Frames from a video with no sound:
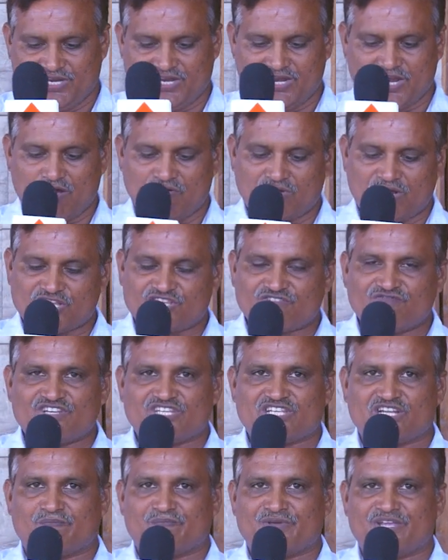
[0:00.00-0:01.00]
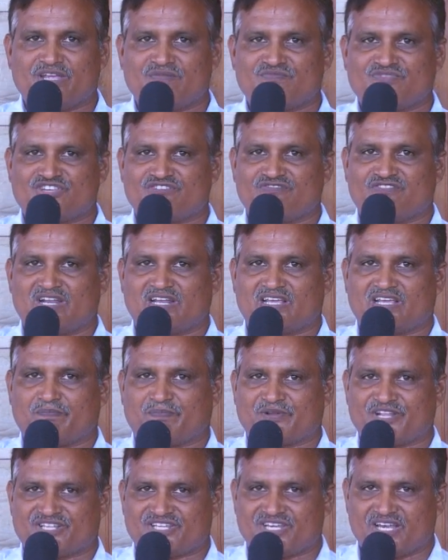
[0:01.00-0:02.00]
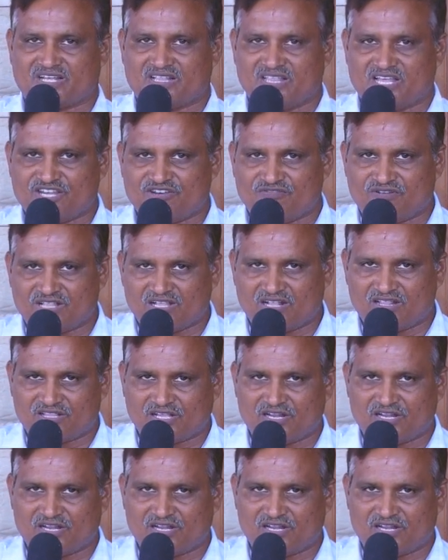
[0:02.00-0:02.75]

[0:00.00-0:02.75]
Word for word: ఈ అవకాశం ఇచ్చిన పిఎంసీ వాళ్ళకి ప్రత్యేక ధన్యవాదాలు